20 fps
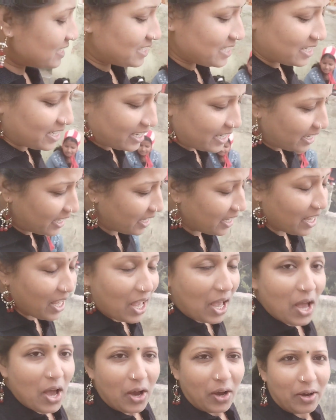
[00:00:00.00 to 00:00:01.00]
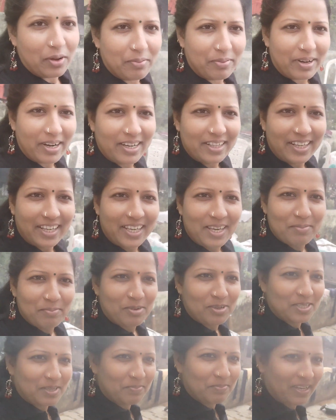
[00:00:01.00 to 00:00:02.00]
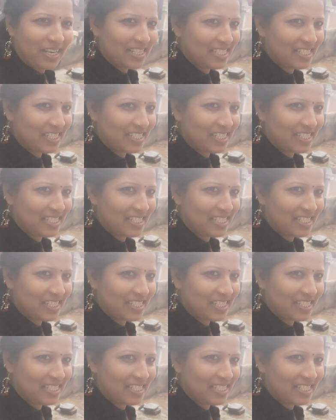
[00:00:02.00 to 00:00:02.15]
कंचन है और फ्रेंड देखिए मौसम